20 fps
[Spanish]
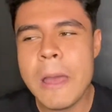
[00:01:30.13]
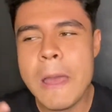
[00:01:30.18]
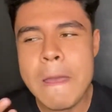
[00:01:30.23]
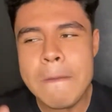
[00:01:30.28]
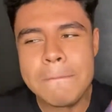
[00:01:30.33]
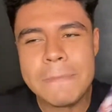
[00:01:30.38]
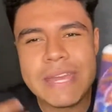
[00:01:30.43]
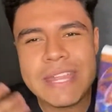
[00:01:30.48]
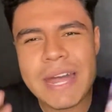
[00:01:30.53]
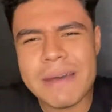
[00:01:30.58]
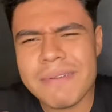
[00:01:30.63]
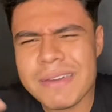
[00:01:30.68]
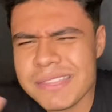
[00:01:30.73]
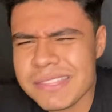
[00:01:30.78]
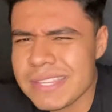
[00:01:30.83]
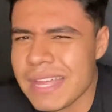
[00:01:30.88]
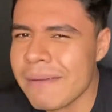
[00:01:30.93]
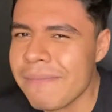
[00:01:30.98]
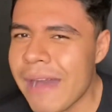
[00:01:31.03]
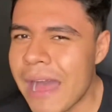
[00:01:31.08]
me daba
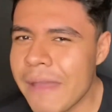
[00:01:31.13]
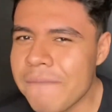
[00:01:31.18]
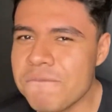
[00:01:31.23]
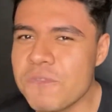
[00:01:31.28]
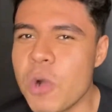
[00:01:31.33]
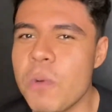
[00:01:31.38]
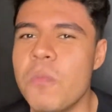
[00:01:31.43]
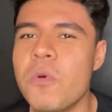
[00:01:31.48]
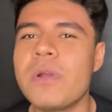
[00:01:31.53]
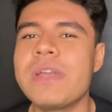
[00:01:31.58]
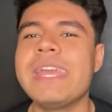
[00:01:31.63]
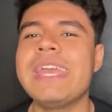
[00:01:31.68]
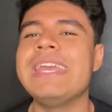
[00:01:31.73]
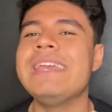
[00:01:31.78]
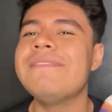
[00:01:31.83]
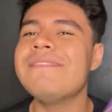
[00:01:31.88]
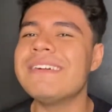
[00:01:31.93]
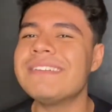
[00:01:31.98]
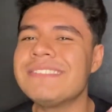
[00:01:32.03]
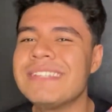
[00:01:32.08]
esta vibe como que
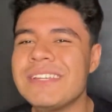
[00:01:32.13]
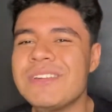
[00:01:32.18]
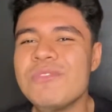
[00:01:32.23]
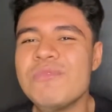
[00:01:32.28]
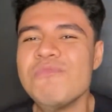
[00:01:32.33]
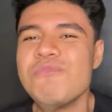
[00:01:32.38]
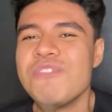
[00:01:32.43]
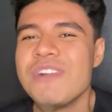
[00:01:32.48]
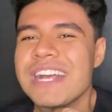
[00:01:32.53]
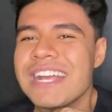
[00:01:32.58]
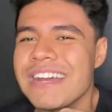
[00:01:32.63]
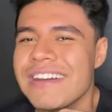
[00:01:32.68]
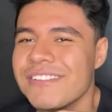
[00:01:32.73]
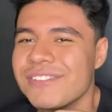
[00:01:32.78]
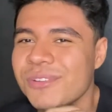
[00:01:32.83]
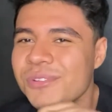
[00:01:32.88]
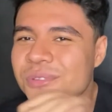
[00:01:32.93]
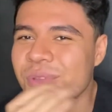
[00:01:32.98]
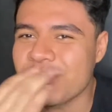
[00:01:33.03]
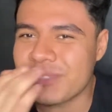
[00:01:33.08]
iba a ser un
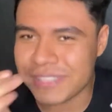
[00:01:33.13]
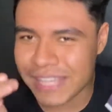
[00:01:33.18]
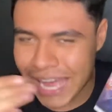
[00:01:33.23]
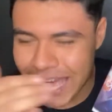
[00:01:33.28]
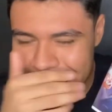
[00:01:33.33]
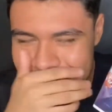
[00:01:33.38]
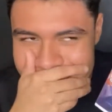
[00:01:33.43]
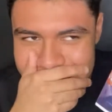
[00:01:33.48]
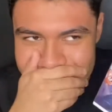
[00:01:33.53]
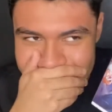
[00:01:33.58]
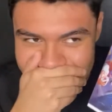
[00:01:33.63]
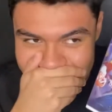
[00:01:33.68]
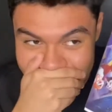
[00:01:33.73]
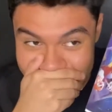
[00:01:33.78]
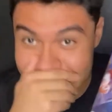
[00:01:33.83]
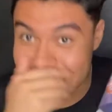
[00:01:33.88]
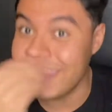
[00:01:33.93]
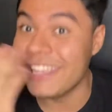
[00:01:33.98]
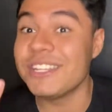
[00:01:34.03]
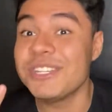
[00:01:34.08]
fracaso total.
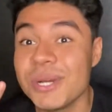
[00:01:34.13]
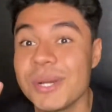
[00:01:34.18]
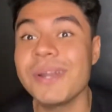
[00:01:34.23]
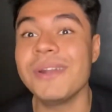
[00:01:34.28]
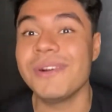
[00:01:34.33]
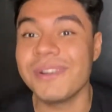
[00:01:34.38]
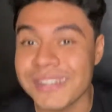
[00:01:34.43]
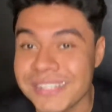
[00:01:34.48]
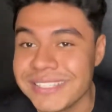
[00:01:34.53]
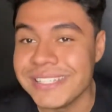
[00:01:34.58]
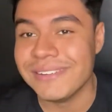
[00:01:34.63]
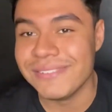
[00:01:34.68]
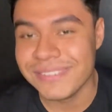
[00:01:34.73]
Y de hecho creo que sí lo